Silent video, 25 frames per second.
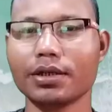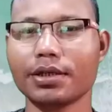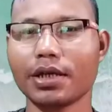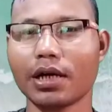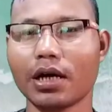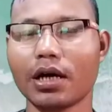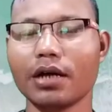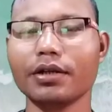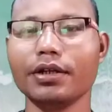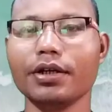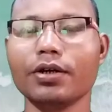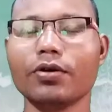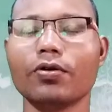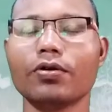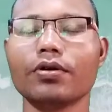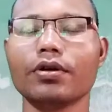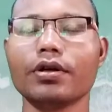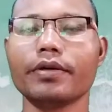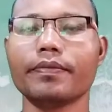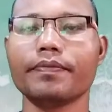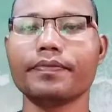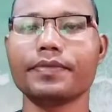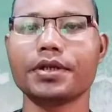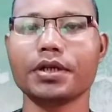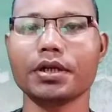sakan dikon
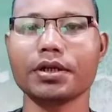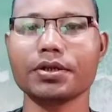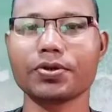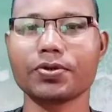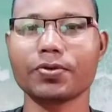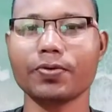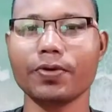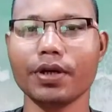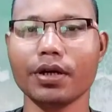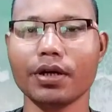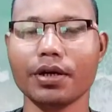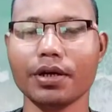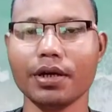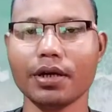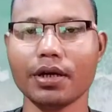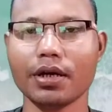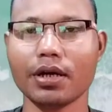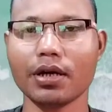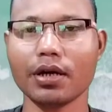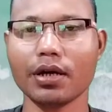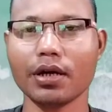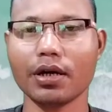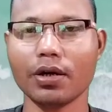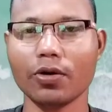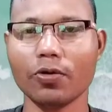rem chak suinga
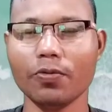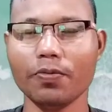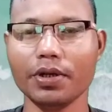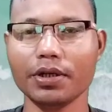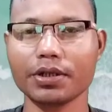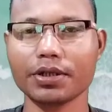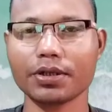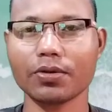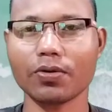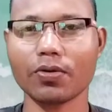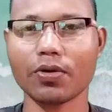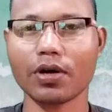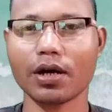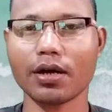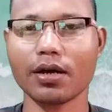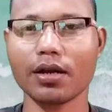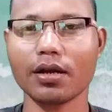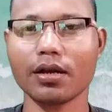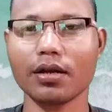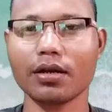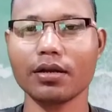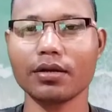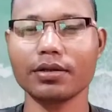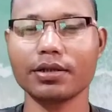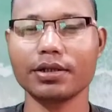ya garu mix
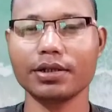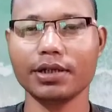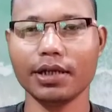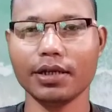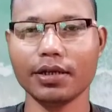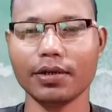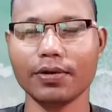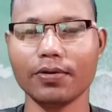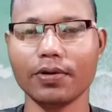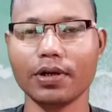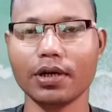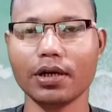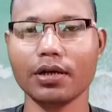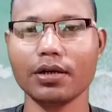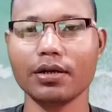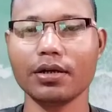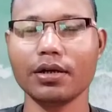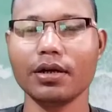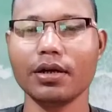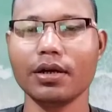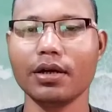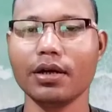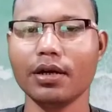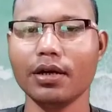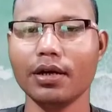lokal chinalona
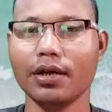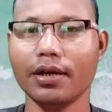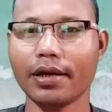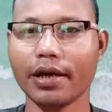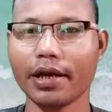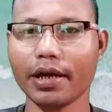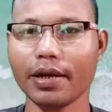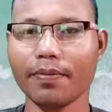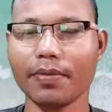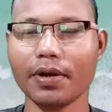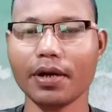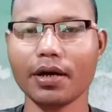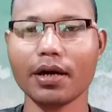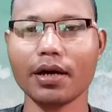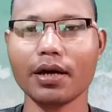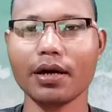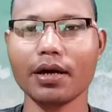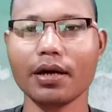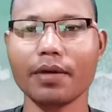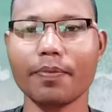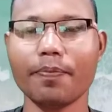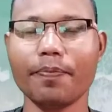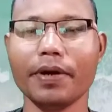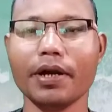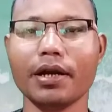ndak
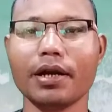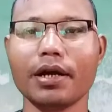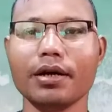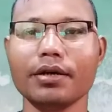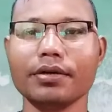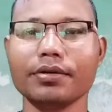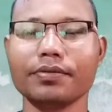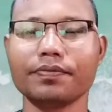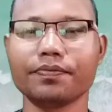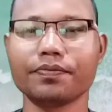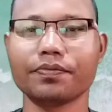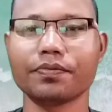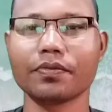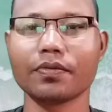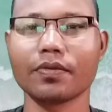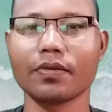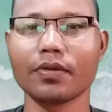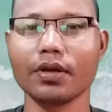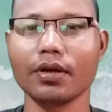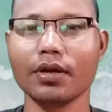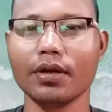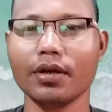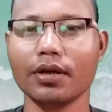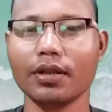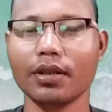rupeng rang
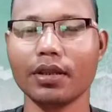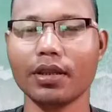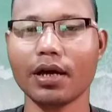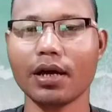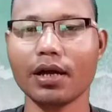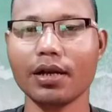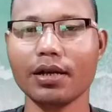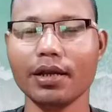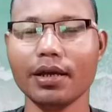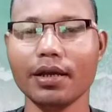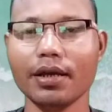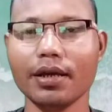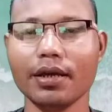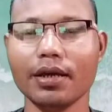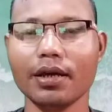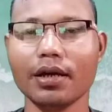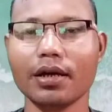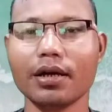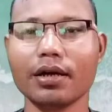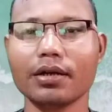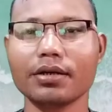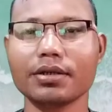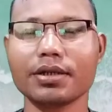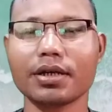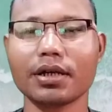talde
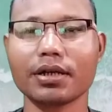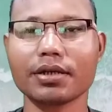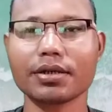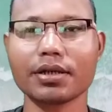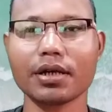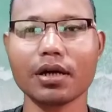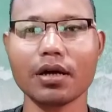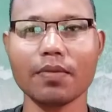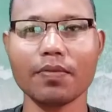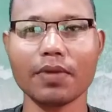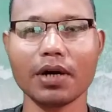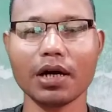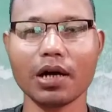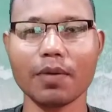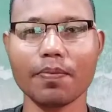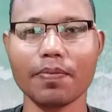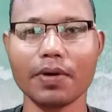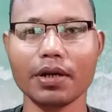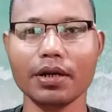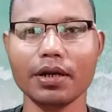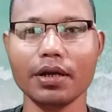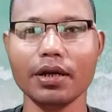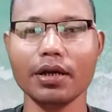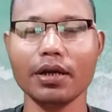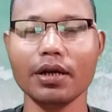yan saksa
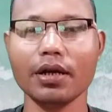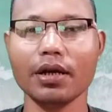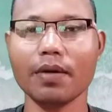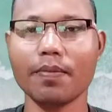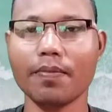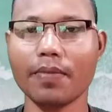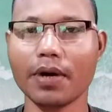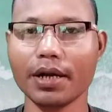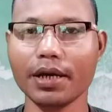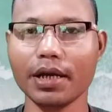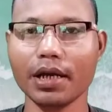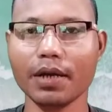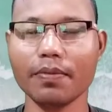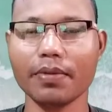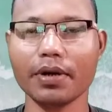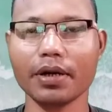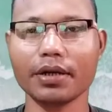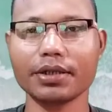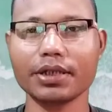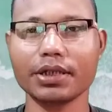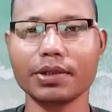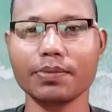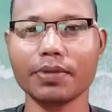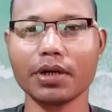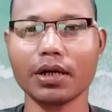magpani gemani gemen
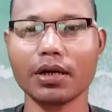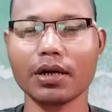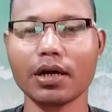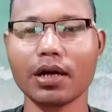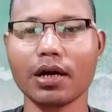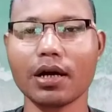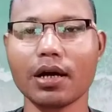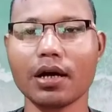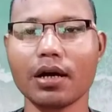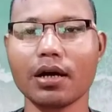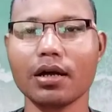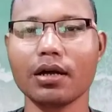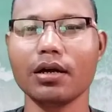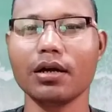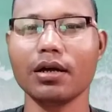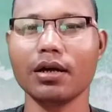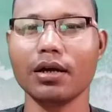asimangna